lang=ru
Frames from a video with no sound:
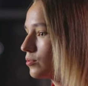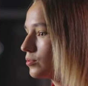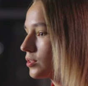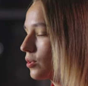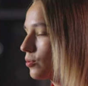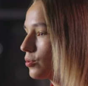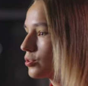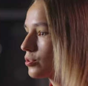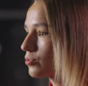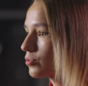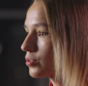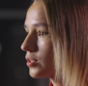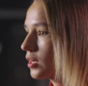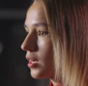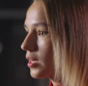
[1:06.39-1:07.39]
заочно
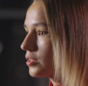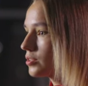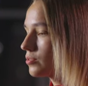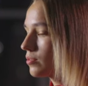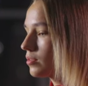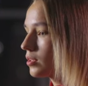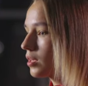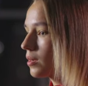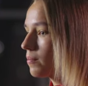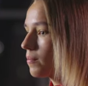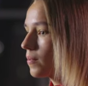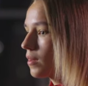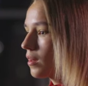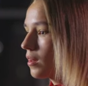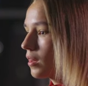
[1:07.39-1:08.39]
уже заканчивала там,
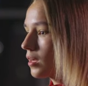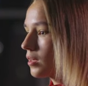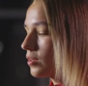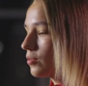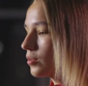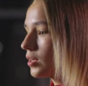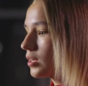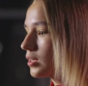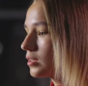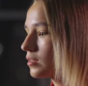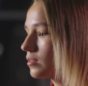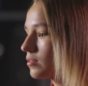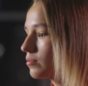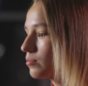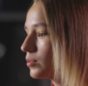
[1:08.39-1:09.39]
когда
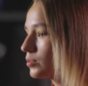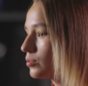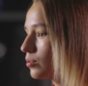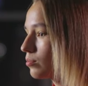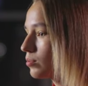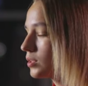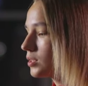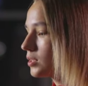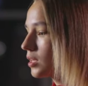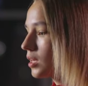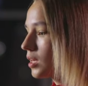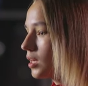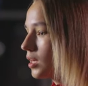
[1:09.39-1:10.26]
уехала в Мособласть.